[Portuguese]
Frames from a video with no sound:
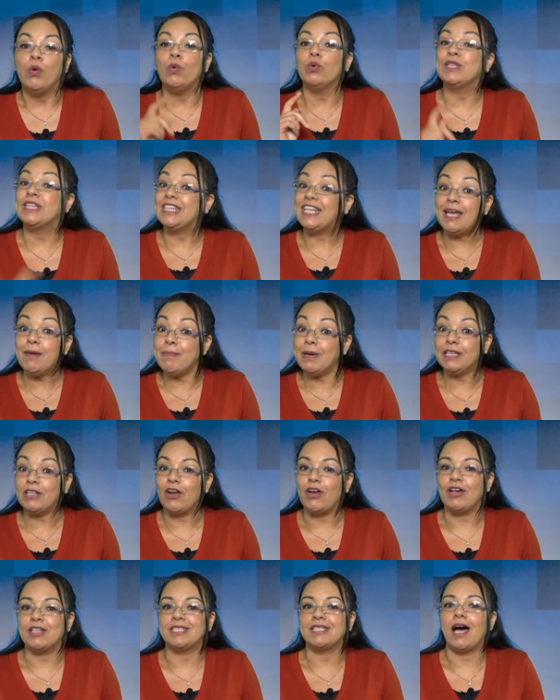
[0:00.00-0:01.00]
O tema
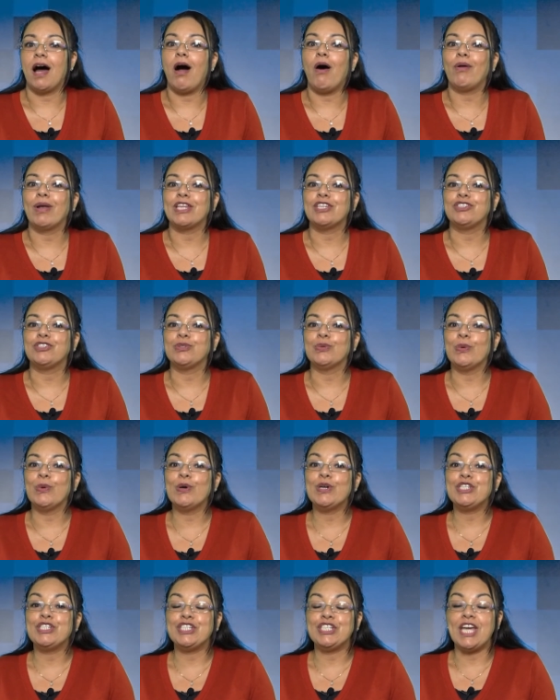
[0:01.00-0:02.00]
da nossa aula de
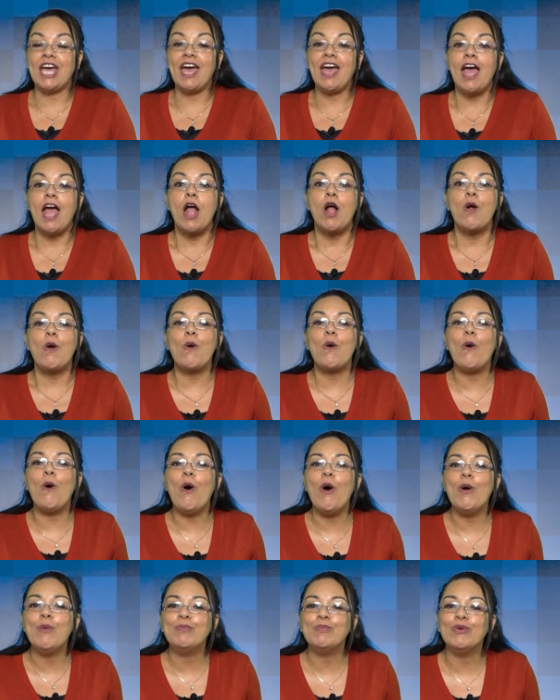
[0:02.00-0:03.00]
hoje é
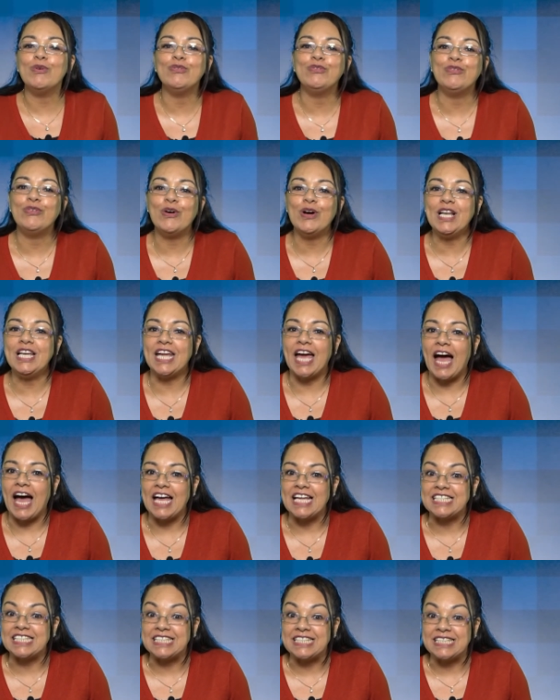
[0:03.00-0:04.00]
como
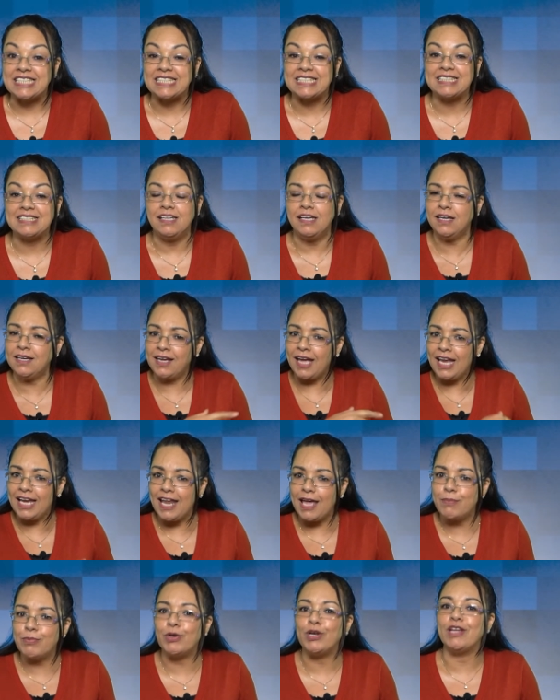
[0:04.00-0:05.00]
folhagens. E quem
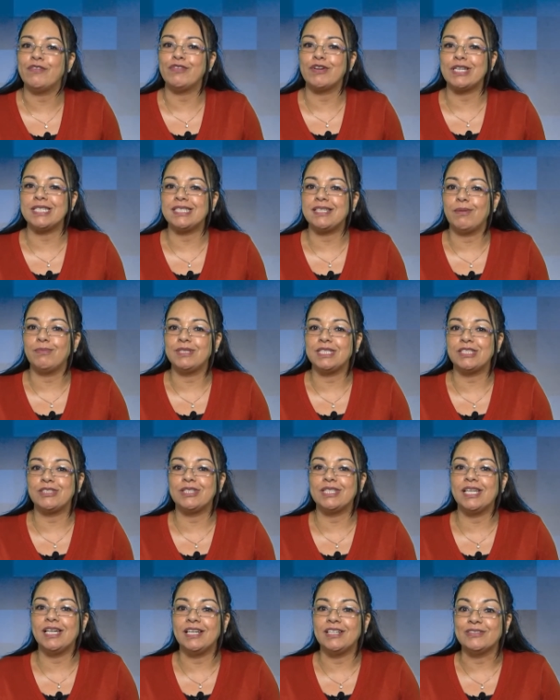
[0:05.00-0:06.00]
lembra o livro que estamos
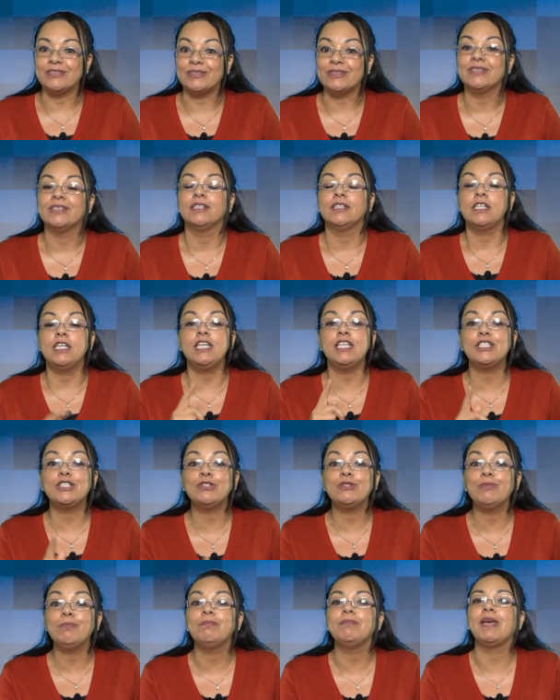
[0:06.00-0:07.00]
estudando?
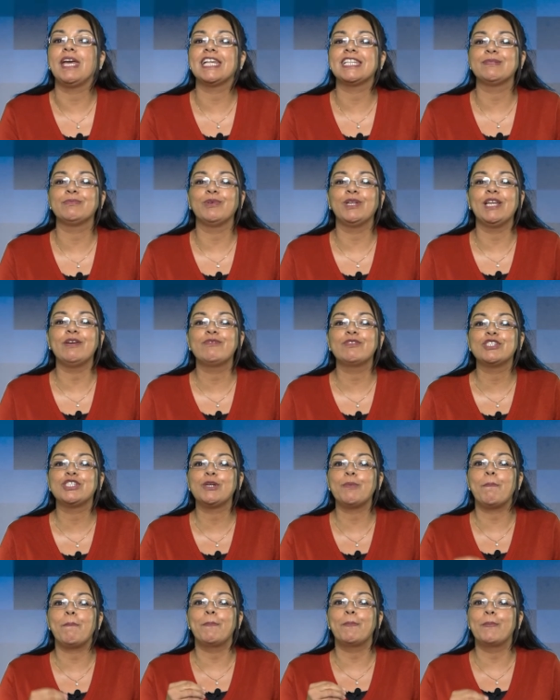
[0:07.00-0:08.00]
Isso mesmo, um livro
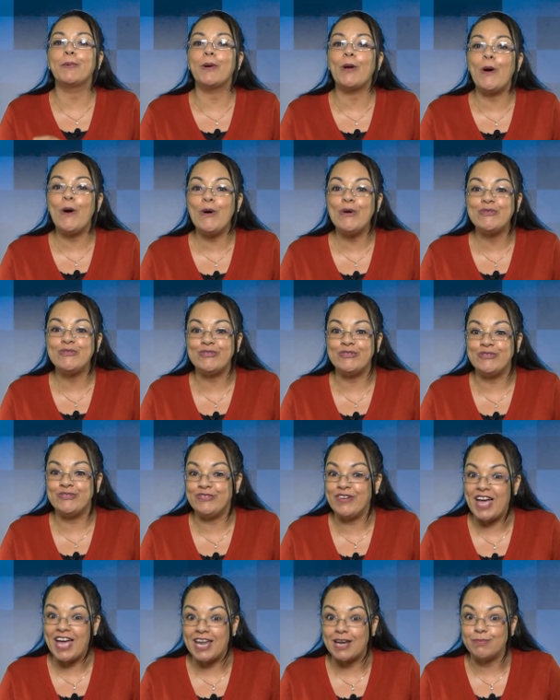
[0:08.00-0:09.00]
de
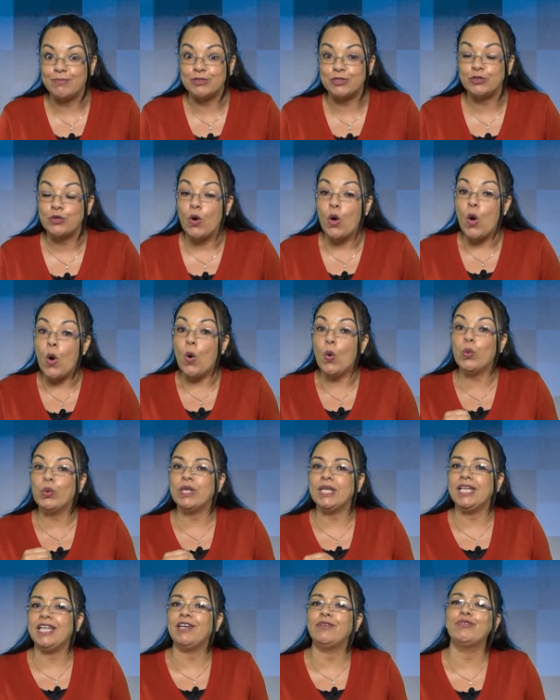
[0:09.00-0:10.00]
Provérbios, um
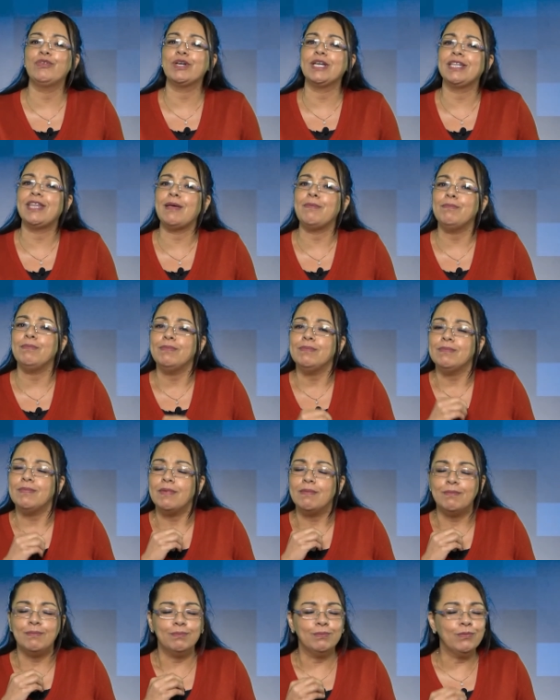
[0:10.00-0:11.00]
livro que tem
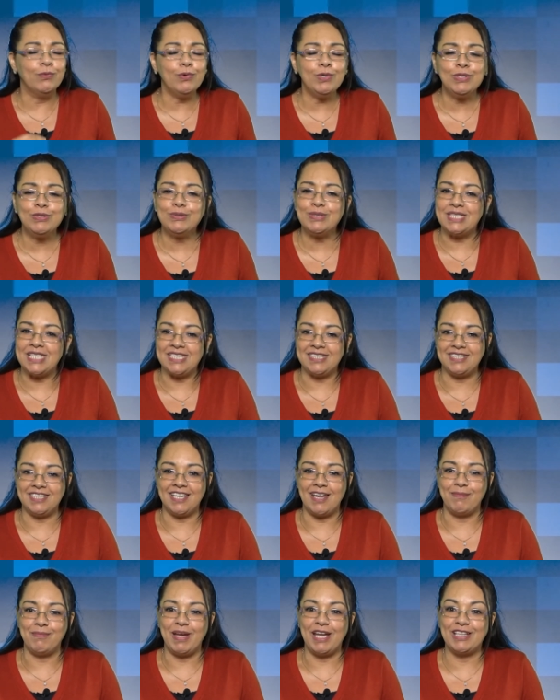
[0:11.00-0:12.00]
muitos
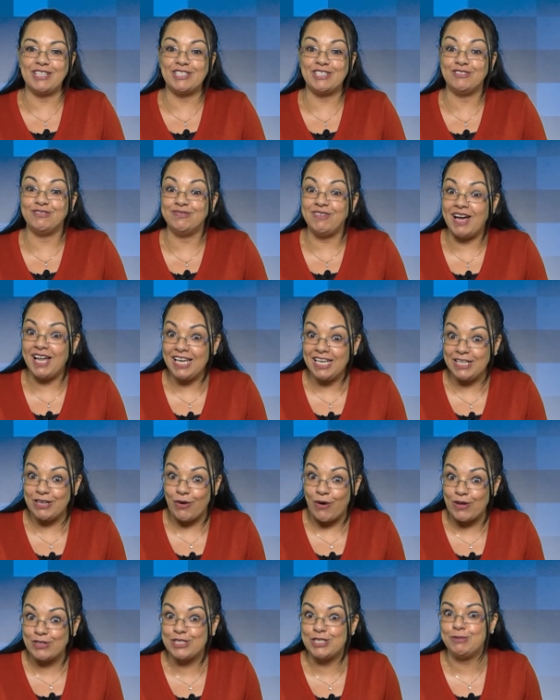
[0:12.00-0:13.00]
ensinamentos
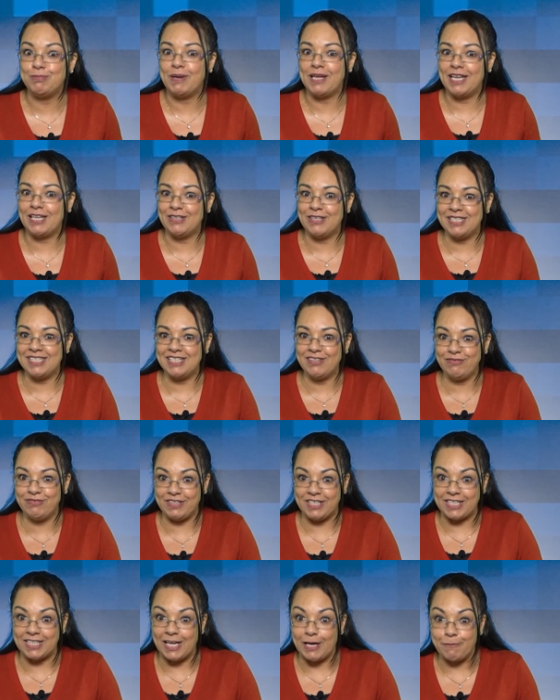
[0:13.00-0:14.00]
valiosos para a nossa
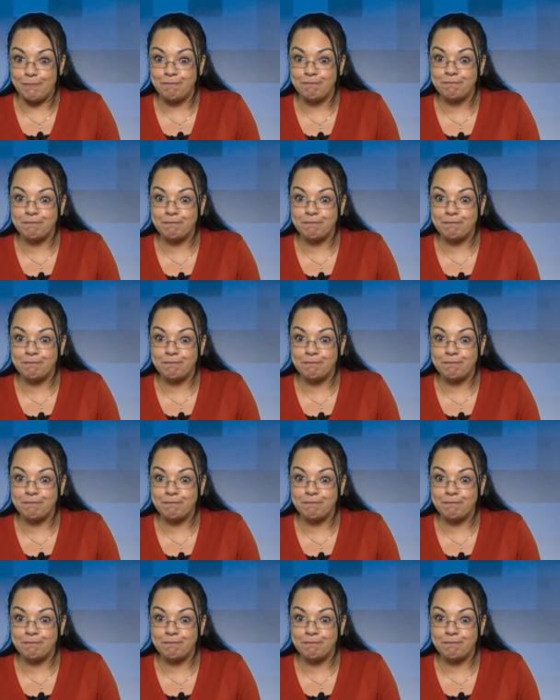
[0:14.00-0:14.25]
vida.